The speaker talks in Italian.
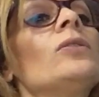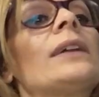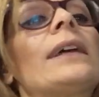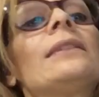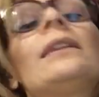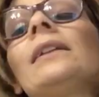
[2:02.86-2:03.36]

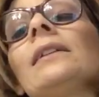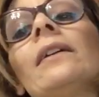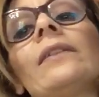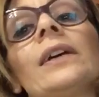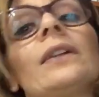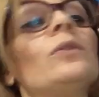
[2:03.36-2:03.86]
credere di
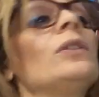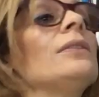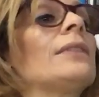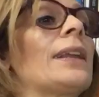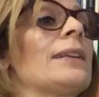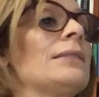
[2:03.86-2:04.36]
avere un
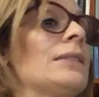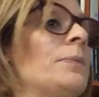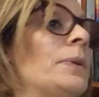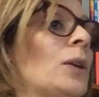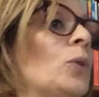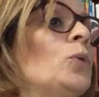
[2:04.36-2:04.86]
interesse
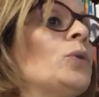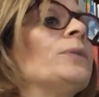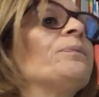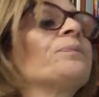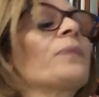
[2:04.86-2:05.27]
per lui,